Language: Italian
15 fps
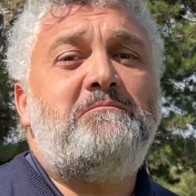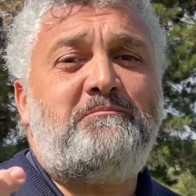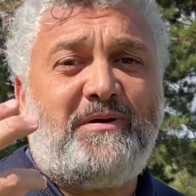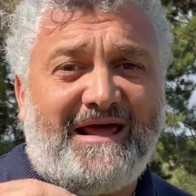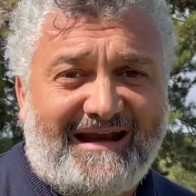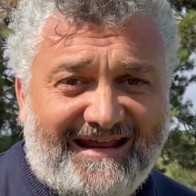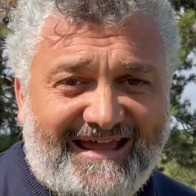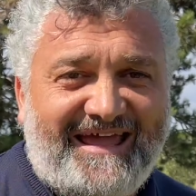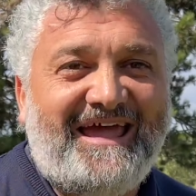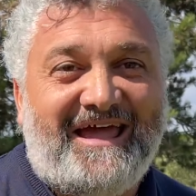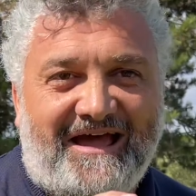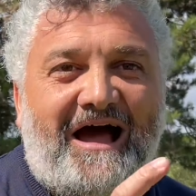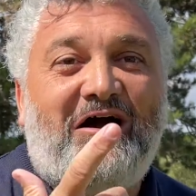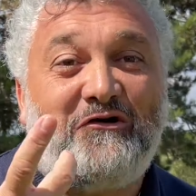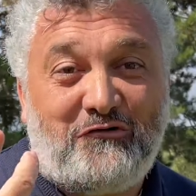perché
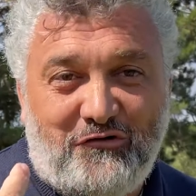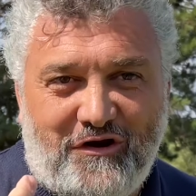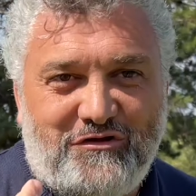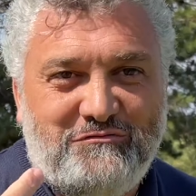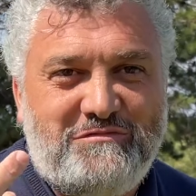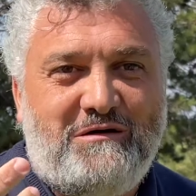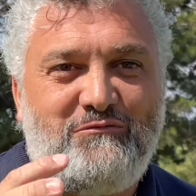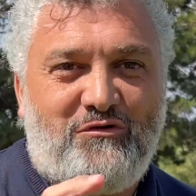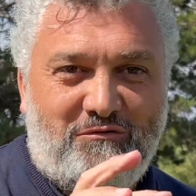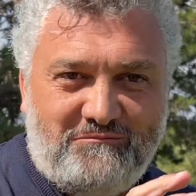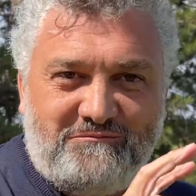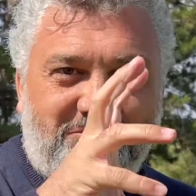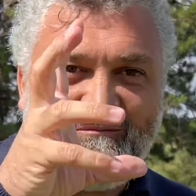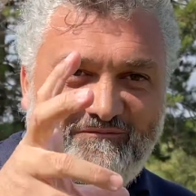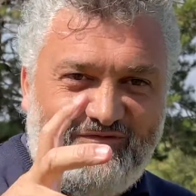ancora
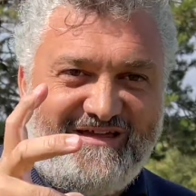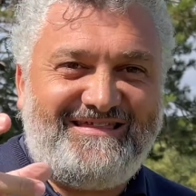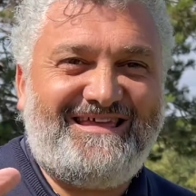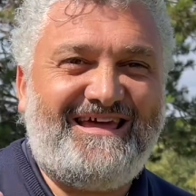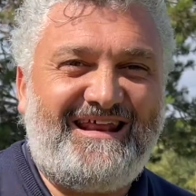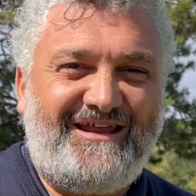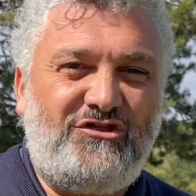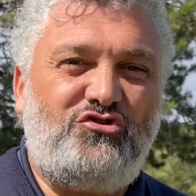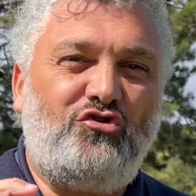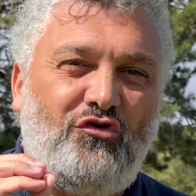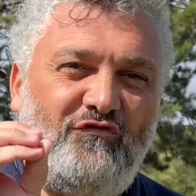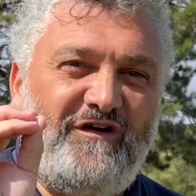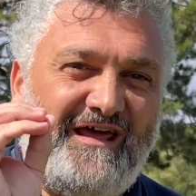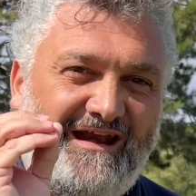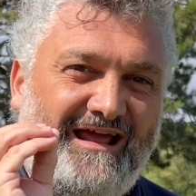dobbiamo vedere
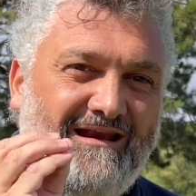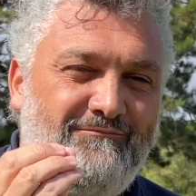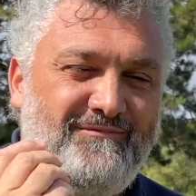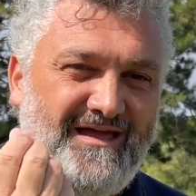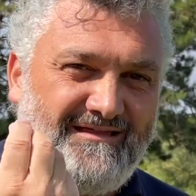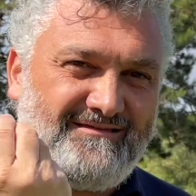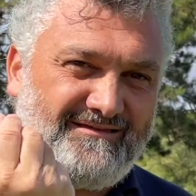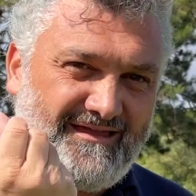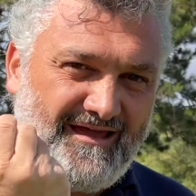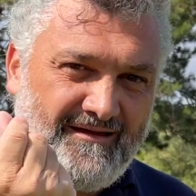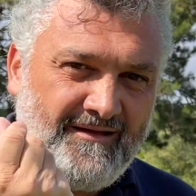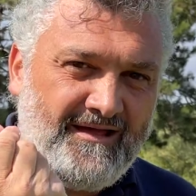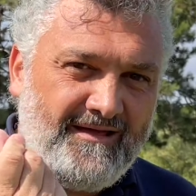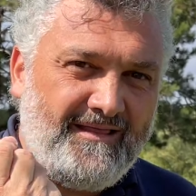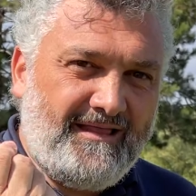dove realmente
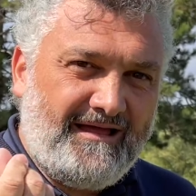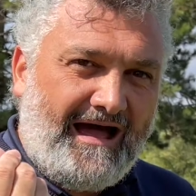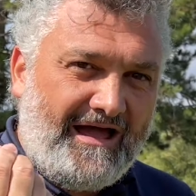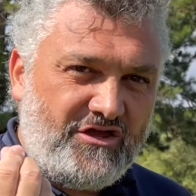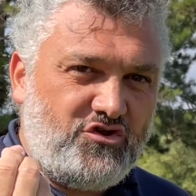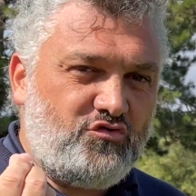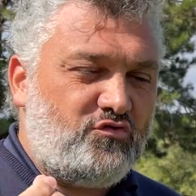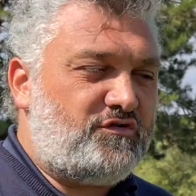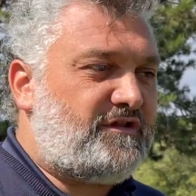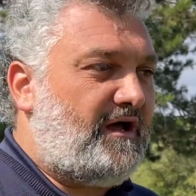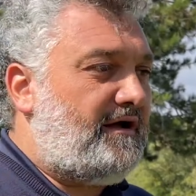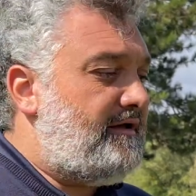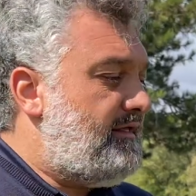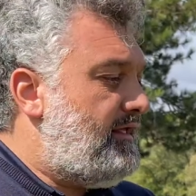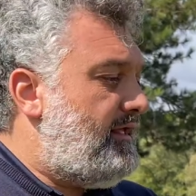aiuta